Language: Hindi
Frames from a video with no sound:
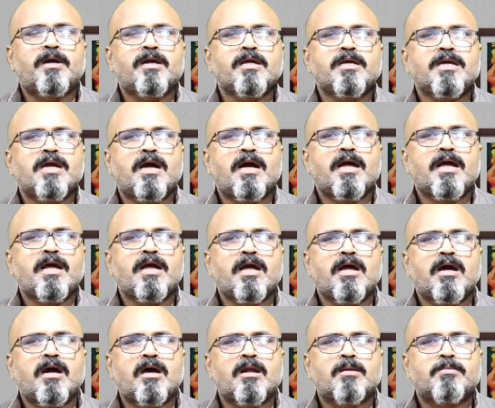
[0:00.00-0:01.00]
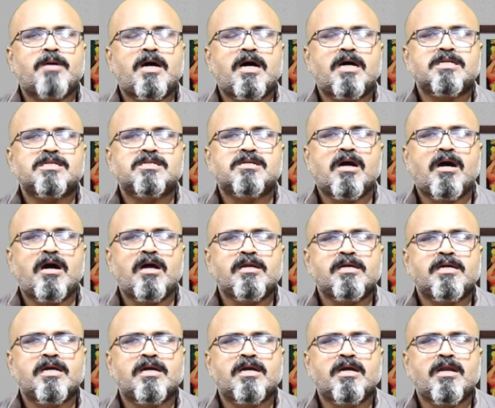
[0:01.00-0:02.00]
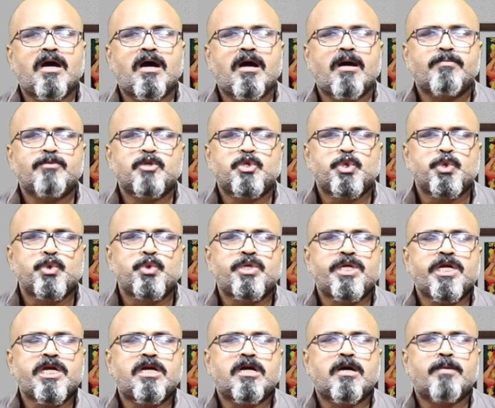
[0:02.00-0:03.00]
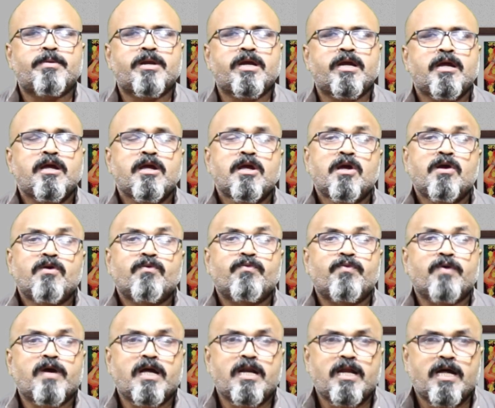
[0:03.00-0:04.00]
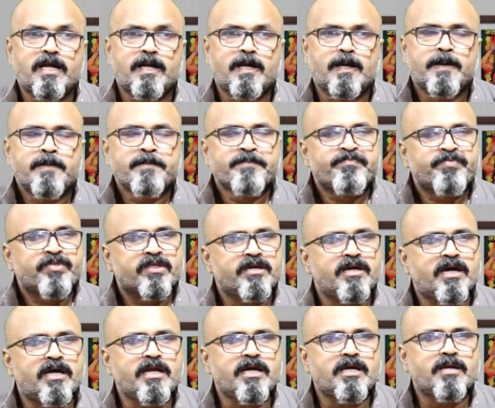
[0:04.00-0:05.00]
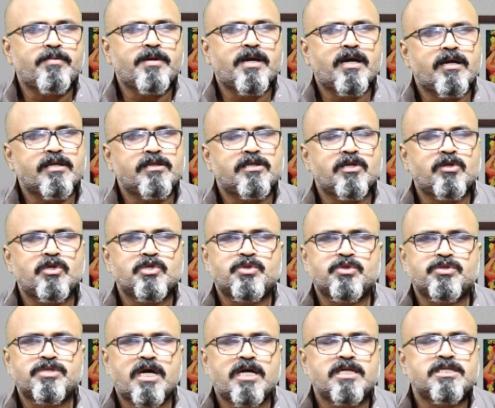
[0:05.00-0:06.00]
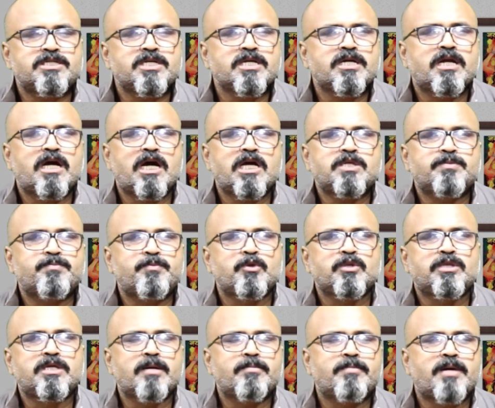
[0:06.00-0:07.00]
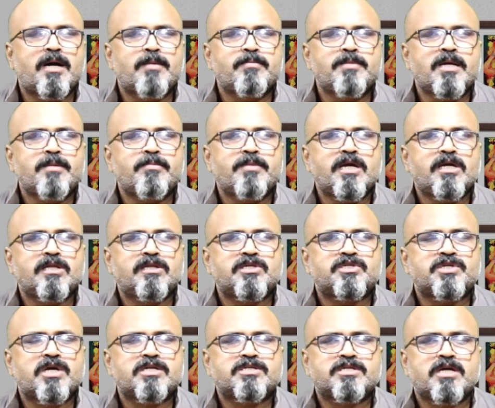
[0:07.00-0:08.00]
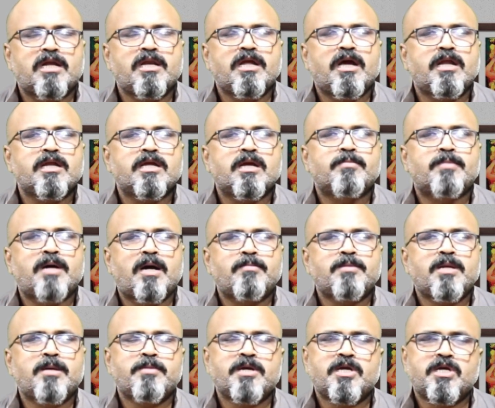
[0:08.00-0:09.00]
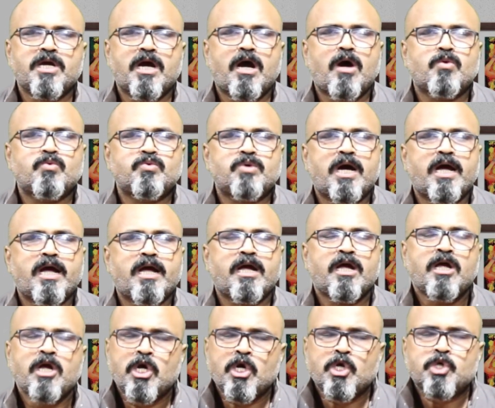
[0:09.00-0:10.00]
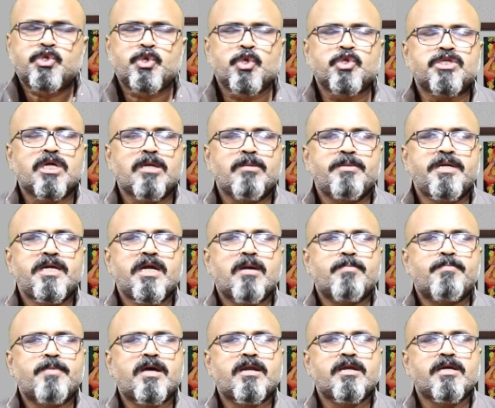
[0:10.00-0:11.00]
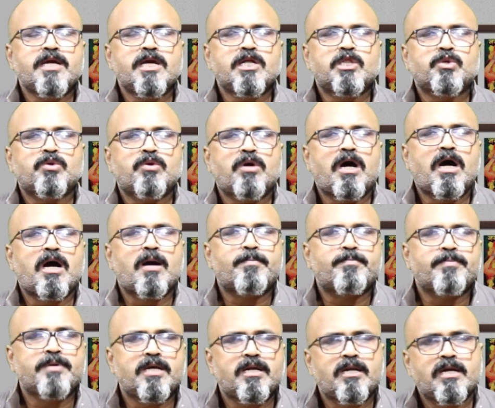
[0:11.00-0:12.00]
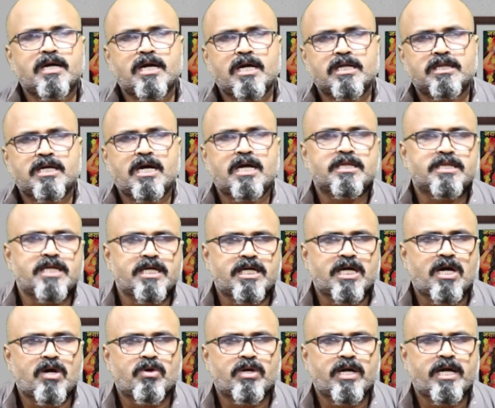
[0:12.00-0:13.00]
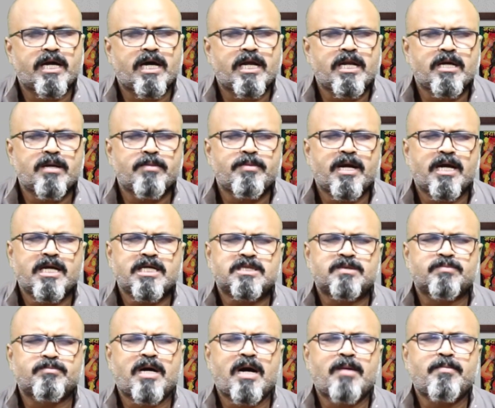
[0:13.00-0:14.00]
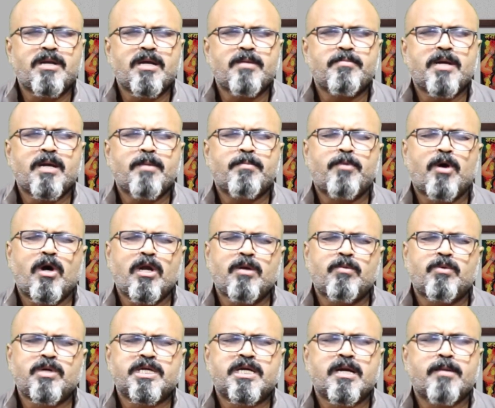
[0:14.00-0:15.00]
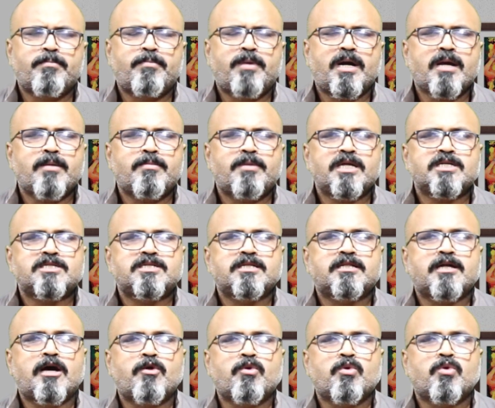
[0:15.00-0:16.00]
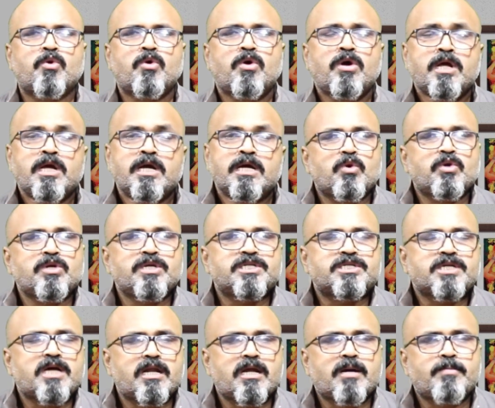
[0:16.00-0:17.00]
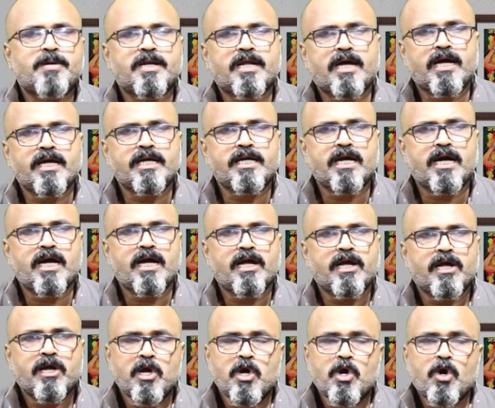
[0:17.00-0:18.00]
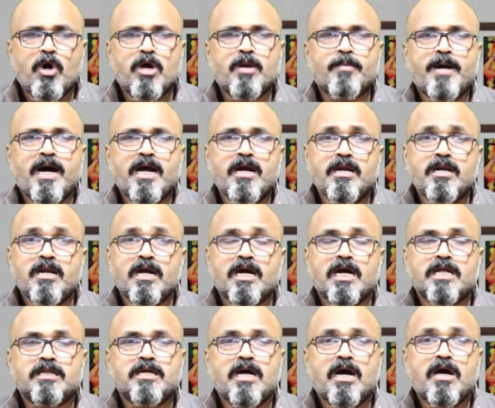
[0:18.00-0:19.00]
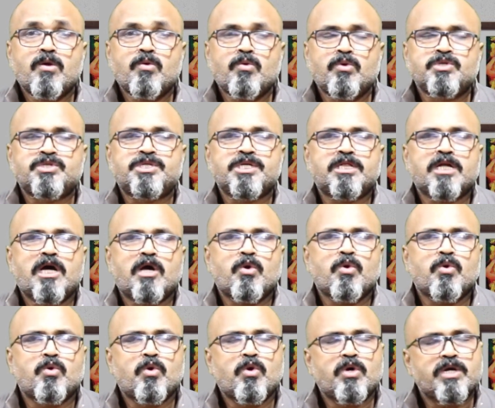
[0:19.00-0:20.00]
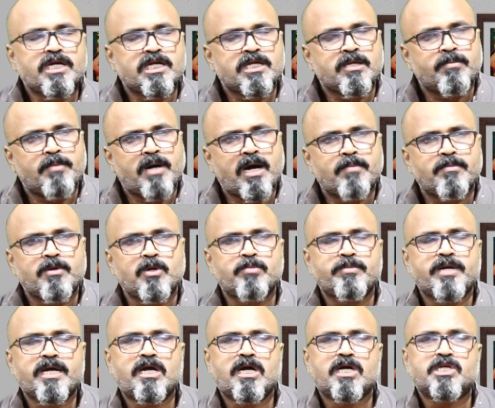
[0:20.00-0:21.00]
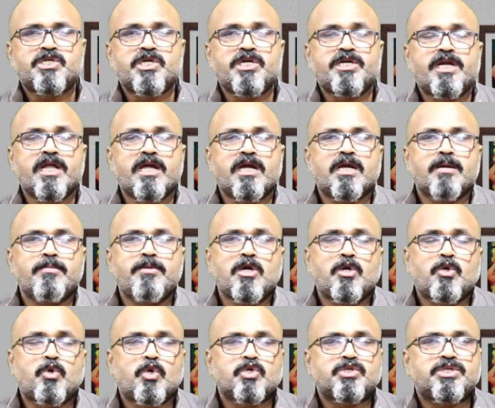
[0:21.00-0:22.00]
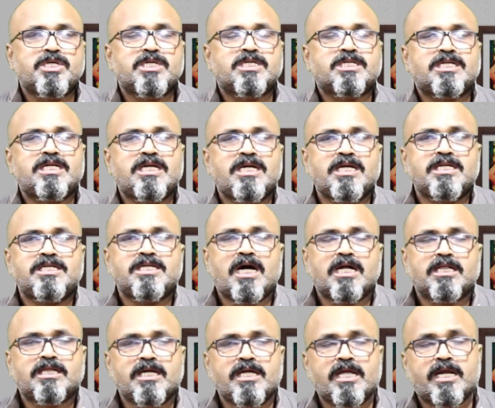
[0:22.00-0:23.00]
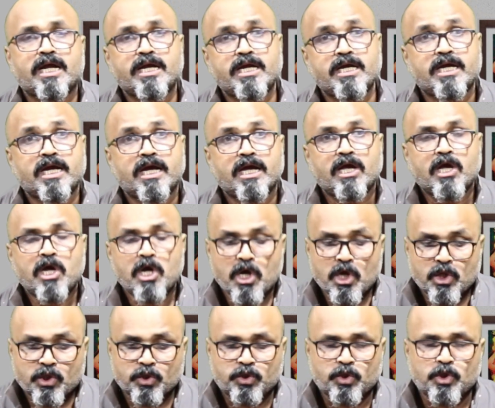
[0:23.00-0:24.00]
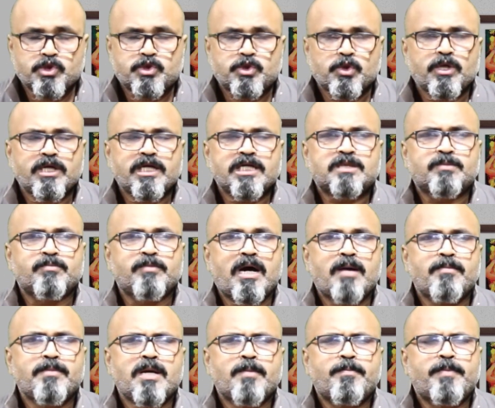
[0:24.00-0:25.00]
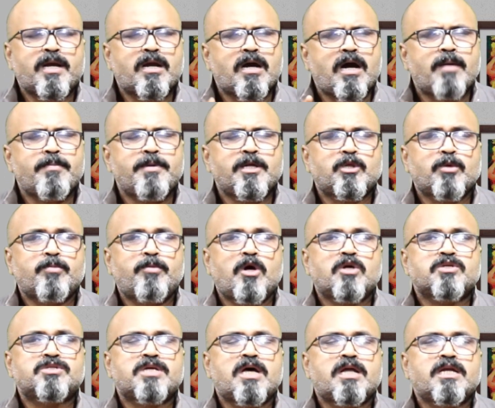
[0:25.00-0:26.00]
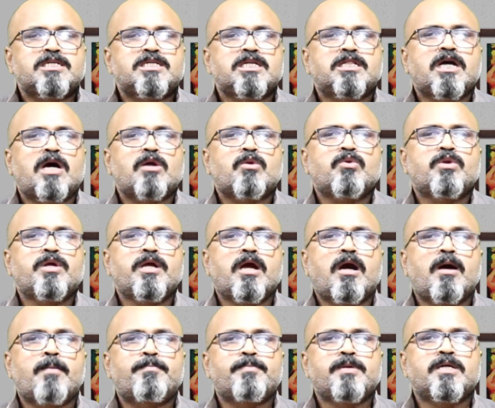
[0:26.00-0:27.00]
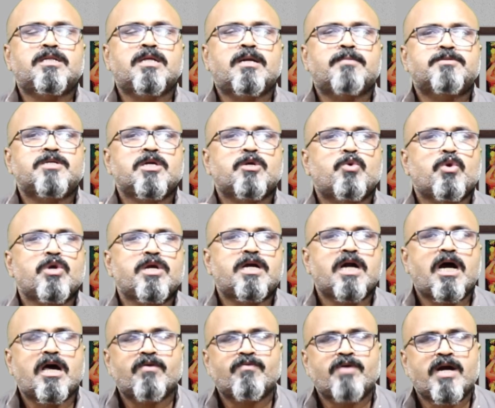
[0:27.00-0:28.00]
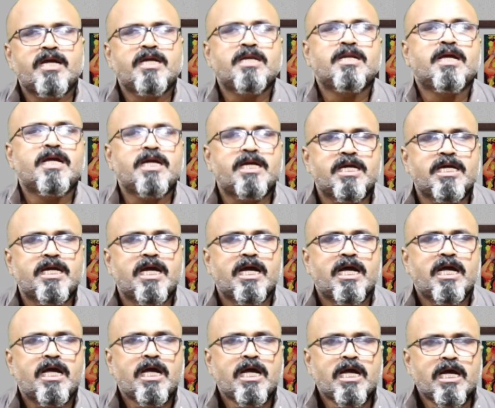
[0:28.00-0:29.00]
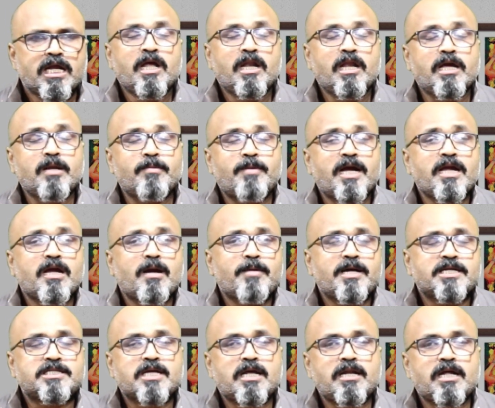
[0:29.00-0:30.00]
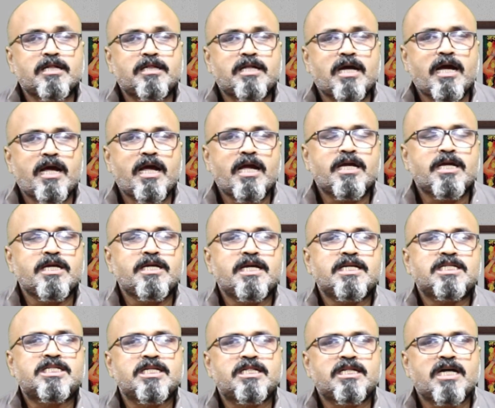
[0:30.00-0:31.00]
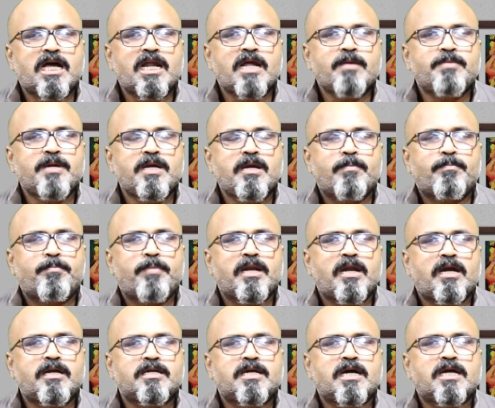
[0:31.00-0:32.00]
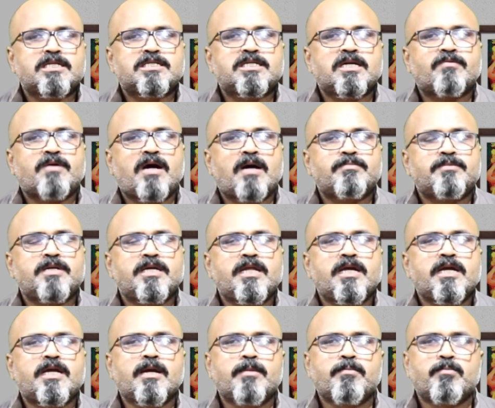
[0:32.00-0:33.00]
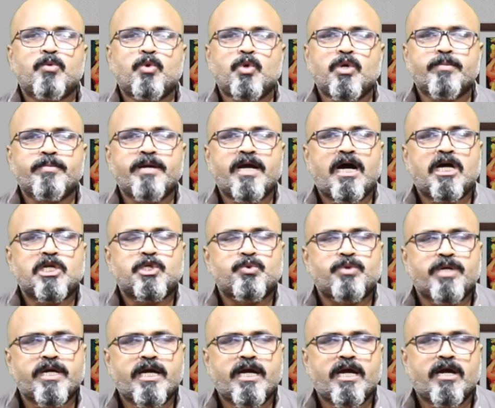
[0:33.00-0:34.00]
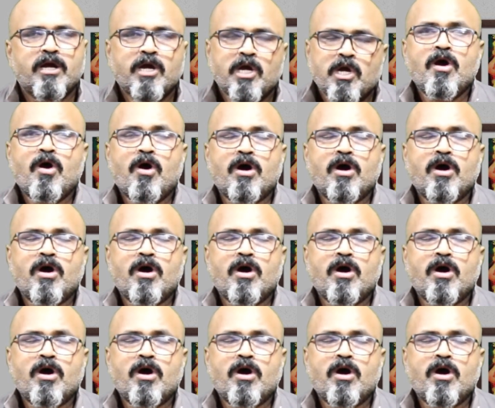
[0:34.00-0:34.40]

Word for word: पड़ गया है अरबाज खान के खिलाफ झूठी खबरें फैलाना यानी कि भैया इन दिनों सुशांत सिंह राजपूत के मामले में दिशा सालियान के मामले में क्या हुआ है सोशल मीडिया पर यह तो आपने लगातार देखा होगा यानी कि भैया इस मामले में बॉलीवुड के बड़े बड़े सितारों को, को निशाना बनाया गया है और भाई लगातार उन सितारों को इन मामलों में घसीटने की भी कोशिश की जाती रही है तो दोस्तों इस मामले पर अभी तो बहुत सारे सितारों ने अपने तरफ से कोई कार्रवाई नहीं की है लेकिन भाई अब ऐसा लगता है कि ये सितारे भी पलट कर जवाब देने के मूड में आ चुके हैं